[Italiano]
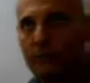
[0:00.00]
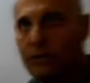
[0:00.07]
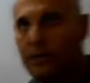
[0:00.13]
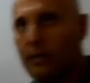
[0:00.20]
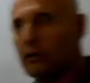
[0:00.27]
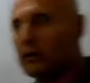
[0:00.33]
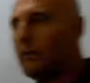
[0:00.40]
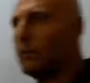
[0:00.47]

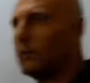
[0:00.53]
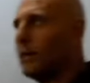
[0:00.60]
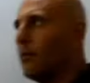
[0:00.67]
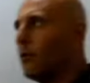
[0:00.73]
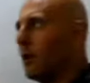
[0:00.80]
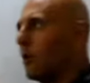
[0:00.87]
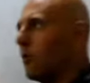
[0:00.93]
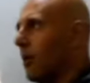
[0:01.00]
quindi cosa
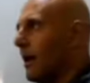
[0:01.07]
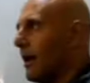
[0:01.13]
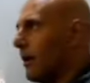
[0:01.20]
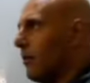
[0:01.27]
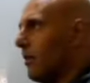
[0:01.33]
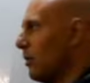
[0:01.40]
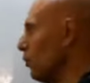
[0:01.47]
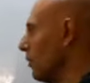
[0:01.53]
possiamo calcolare
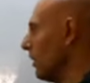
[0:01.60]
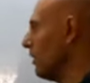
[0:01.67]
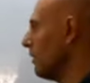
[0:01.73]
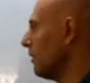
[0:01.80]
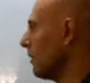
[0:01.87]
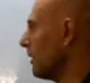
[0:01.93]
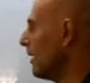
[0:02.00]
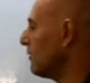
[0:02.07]
qui?
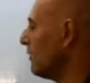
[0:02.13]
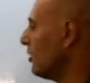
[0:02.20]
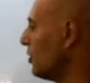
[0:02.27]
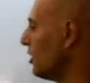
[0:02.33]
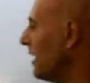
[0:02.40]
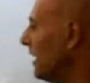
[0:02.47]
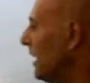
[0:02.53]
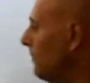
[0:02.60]
Dunque, che cosa
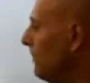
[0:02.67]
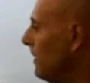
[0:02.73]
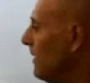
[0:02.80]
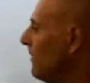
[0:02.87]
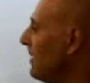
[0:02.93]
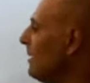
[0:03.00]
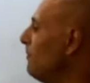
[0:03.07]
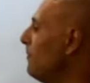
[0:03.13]
ci chiede il,
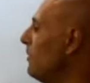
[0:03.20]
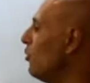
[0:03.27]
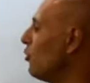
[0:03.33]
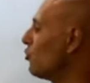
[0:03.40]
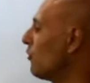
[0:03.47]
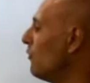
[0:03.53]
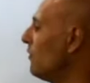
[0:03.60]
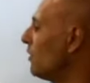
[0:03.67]
il
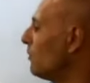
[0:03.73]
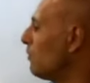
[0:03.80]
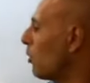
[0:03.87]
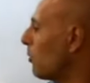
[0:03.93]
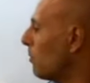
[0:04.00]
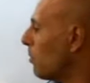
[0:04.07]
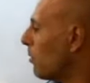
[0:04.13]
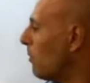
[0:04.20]
nostro vir,
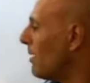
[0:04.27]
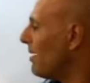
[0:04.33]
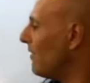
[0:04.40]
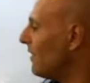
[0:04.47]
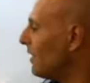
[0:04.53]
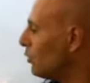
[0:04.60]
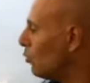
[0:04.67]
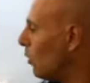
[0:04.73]
pro, problema
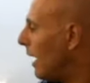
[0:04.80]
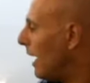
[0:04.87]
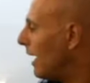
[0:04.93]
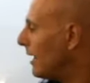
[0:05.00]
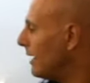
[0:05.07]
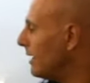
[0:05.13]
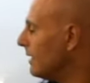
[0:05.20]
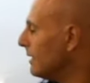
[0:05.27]

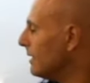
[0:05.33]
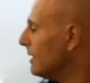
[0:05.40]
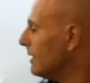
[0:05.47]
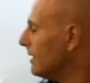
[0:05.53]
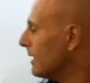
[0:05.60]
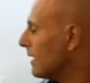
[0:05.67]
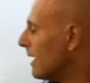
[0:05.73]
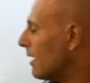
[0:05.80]
virtuale?
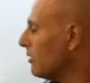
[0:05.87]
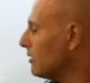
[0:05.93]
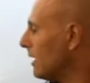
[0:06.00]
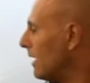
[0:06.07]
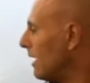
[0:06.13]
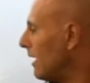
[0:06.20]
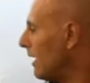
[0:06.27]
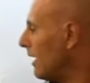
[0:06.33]

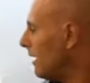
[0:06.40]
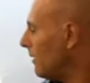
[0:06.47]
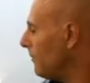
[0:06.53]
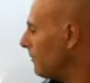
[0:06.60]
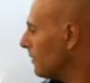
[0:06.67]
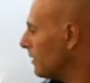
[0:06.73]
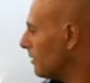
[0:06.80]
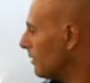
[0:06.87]
Cosa,
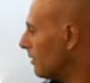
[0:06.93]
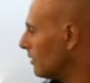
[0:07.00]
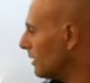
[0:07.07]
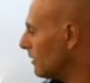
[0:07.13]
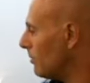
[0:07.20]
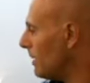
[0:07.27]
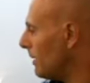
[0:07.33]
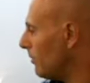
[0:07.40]

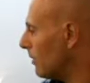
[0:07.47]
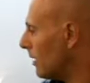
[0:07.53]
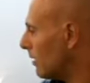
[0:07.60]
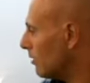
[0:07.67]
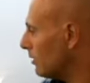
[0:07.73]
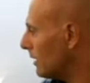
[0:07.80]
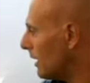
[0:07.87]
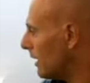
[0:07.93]
cosa, dobbiamo,
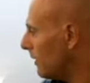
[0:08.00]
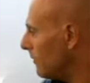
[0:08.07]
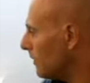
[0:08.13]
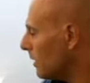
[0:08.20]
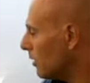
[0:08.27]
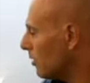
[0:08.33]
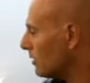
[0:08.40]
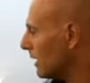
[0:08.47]
cosa,
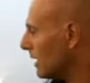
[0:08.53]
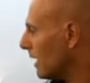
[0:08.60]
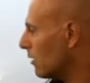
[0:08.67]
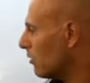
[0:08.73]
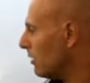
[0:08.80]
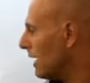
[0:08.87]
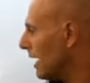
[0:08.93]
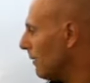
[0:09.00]
cosa,
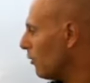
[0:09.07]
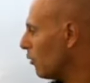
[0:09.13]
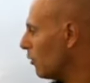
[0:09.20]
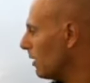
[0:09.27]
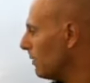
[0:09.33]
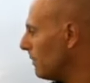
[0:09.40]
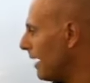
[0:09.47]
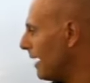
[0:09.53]
calcoliamo
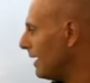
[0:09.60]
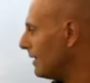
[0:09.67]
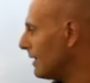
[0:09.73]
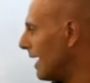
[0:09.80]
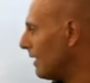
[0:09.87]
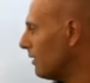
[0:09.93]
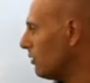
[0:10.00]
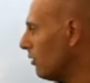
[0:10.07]
qui? Beh,
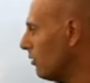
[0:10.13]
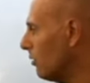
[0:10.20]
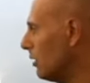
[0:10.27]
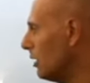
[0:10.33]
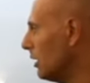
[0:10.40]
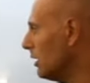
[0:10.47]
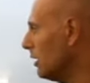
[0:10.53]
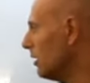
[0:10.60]

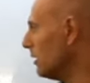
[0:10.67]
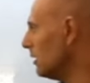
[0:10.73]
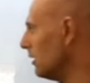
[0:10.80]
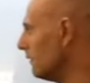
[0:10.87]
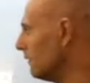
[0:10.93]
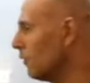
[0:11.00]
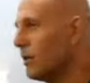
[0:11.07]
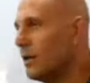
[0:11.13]
intanto
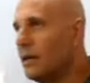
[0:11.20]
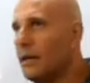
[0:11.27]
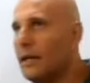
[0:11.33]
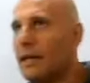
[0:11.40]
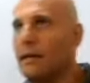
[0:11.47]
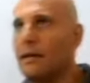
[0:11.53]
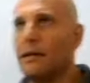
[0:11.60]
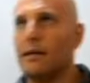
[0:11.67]
eh, voglio, eh,
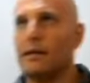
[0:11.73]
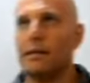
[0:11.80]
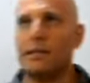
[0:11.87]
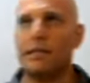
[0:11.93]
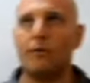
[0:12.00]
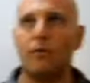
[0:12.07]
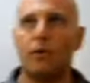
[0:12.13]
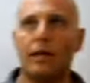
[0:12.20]
eh
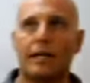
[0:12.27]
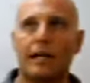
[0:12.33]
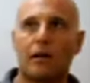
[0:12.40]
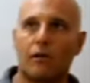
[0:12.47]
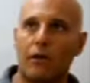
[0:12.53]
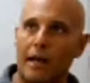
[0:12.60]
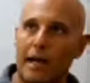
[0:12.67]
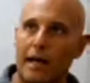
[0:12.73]
si vuole
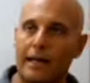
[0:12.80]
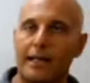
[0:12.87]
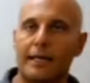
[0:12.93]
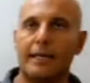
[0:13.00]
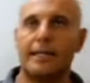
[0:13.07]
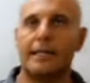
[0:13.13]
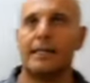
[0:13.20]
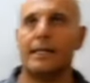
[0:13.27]
calcolare